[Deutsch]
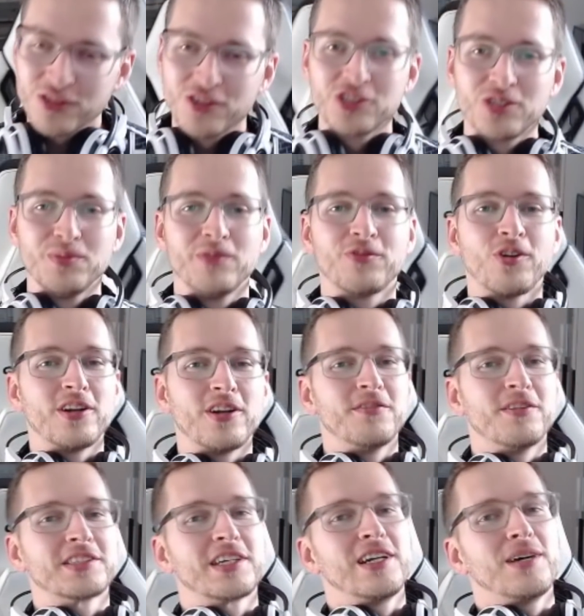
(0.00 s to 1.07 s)
und Grüße, liebe Freunde,
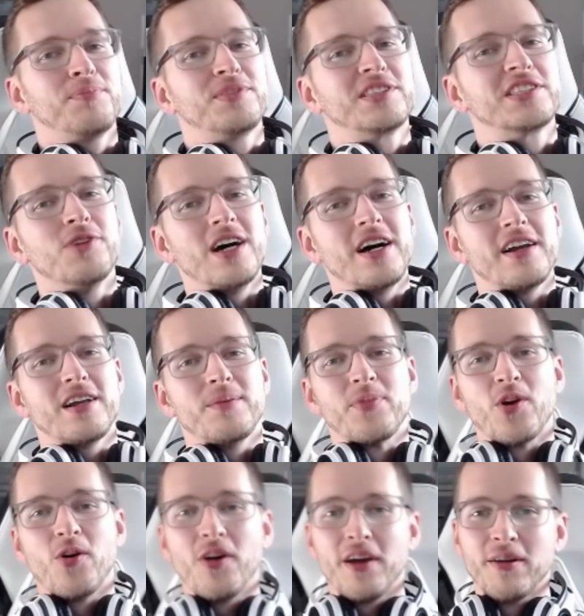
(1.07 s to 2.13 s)
was geht ab zu einem
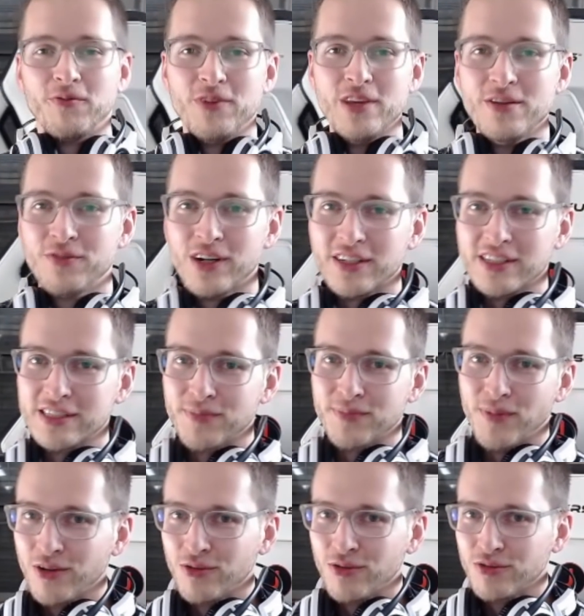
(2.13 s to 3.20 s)
neuen FIFA
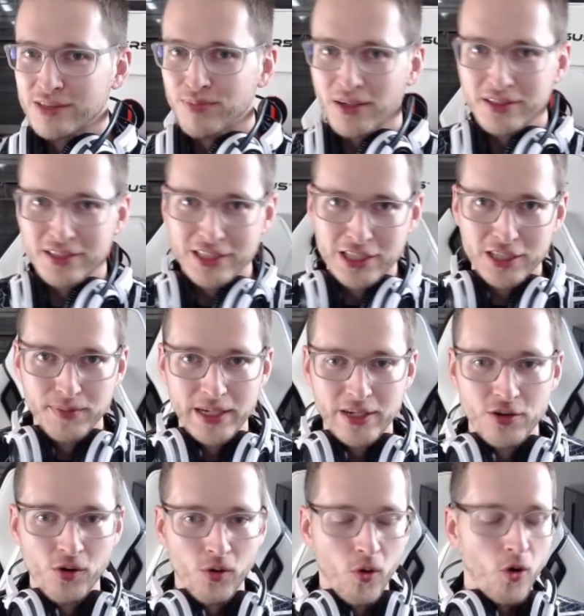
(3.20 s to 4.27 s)
22
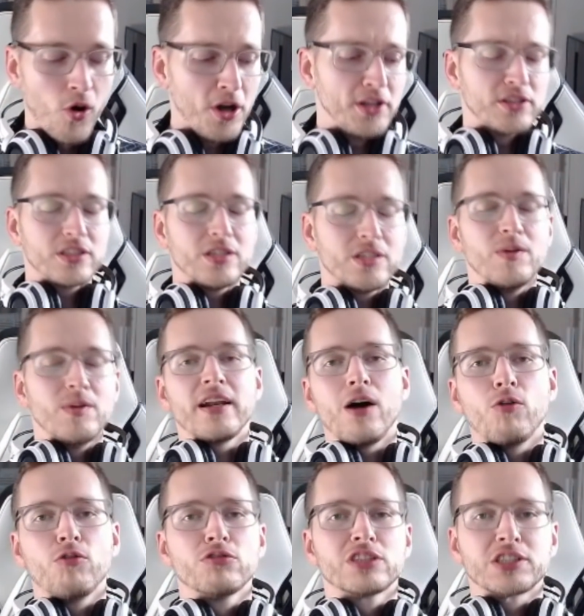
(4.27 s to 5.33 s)
Video. Heute mit einer
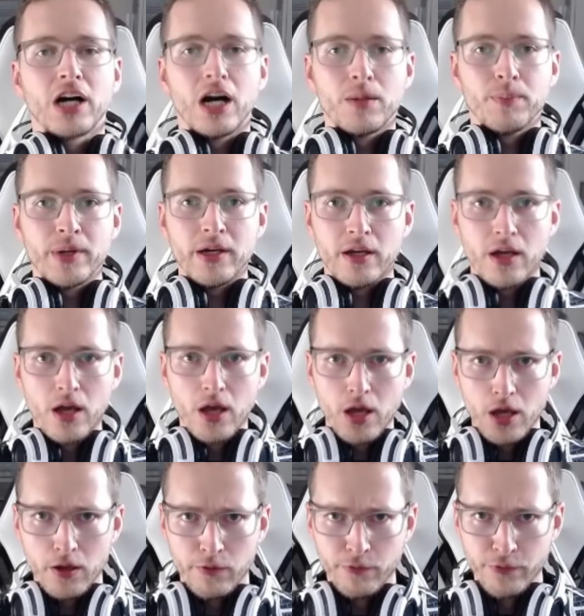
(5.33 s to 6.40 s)
Ausgabe
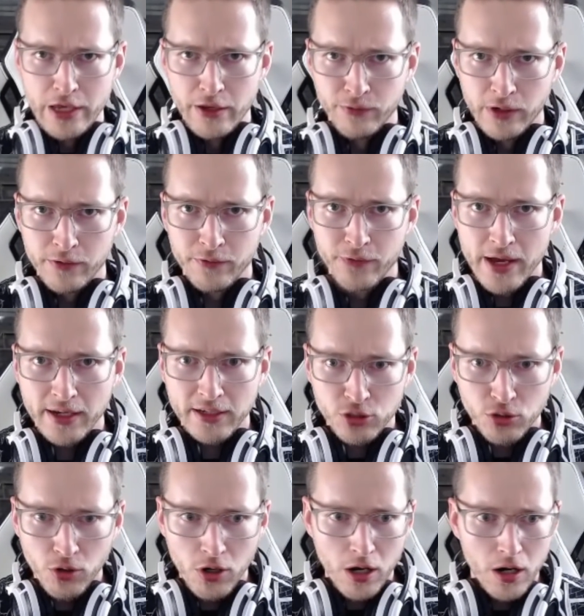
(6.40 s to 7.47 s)
FIFA
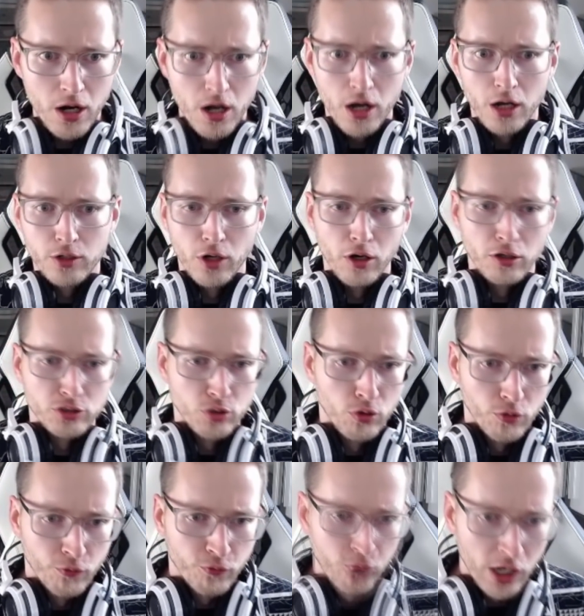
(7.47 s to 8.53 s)
Factor, das
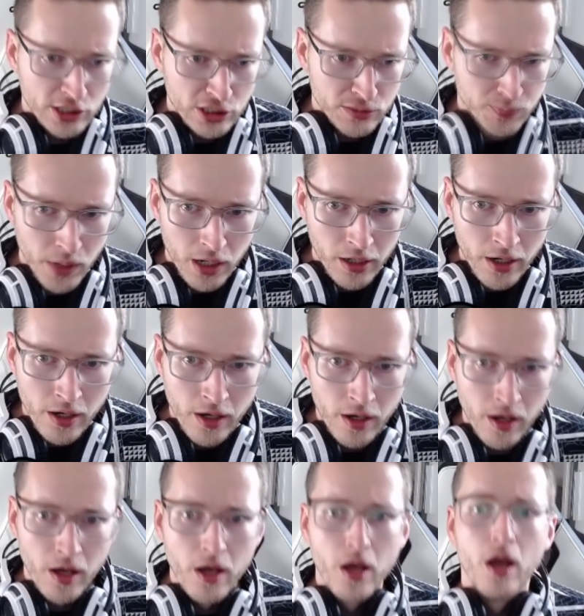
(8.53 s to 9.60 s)

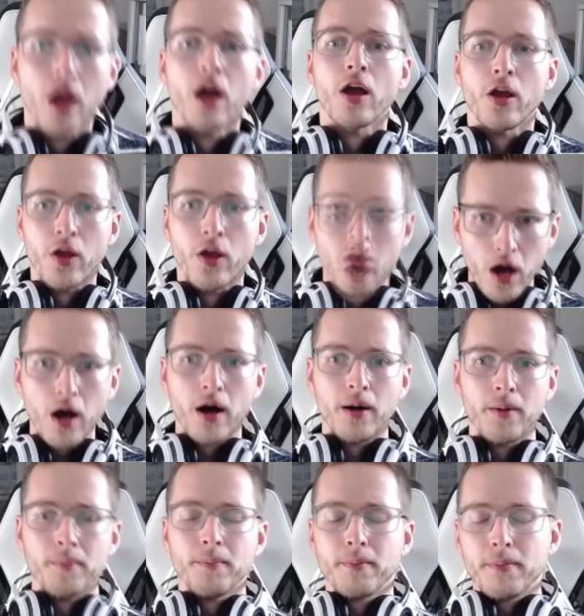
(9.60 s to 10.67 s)
Unfassbare.
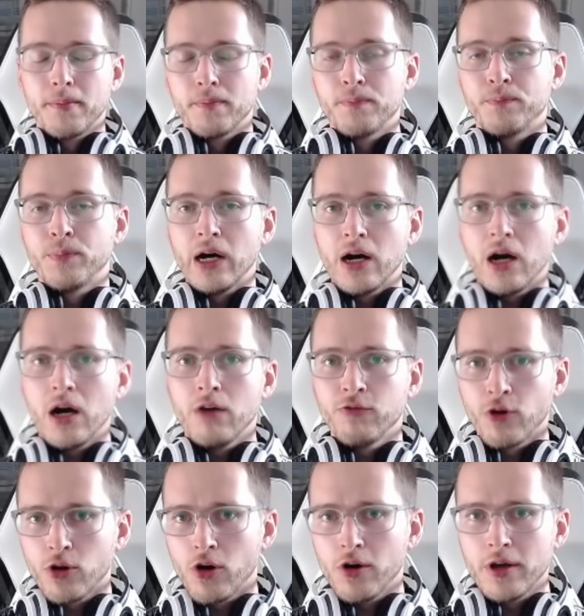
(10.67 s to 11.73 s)
Ja, paar
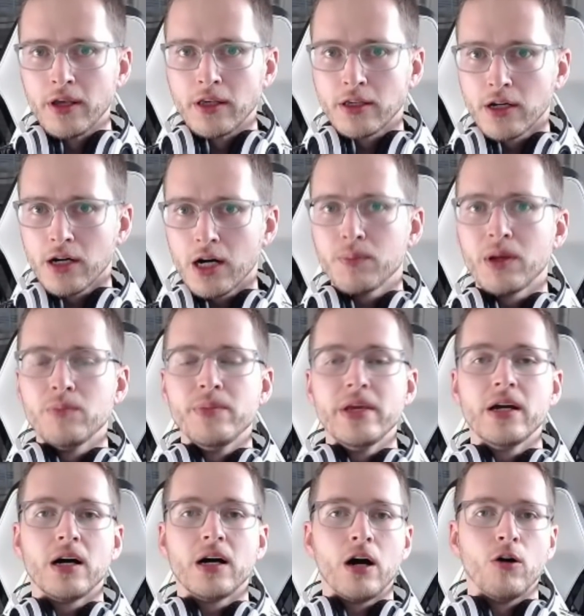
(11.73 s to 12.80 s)
von euch haben
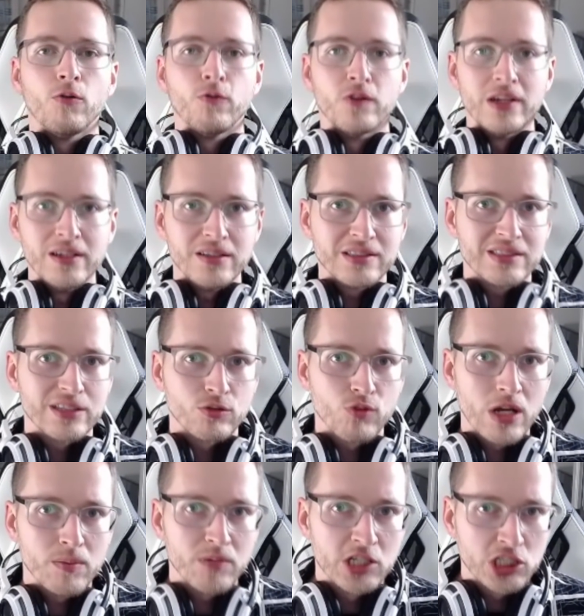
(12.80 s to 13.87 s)
mir auf
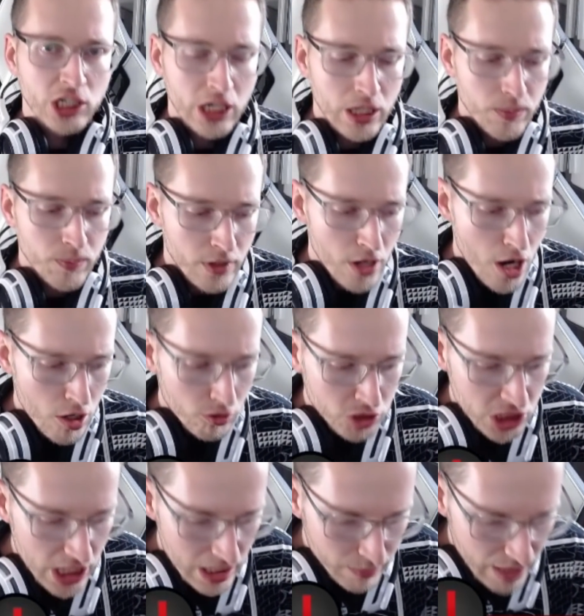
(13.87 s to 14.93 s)
Instagram geschrieben, Yo
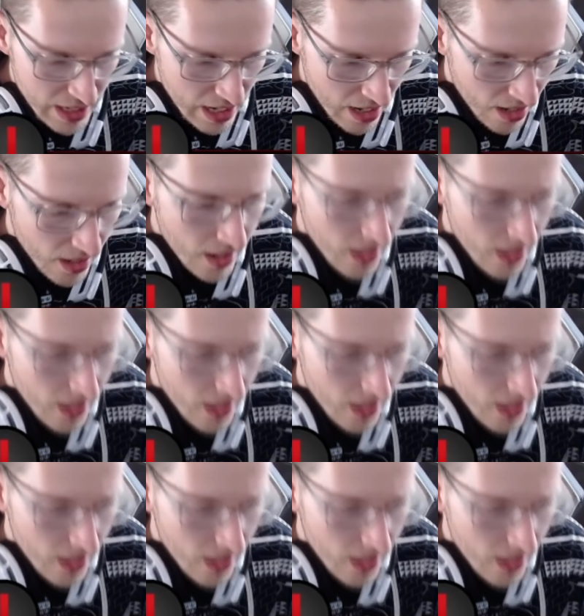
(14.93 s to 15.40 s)
Chibi,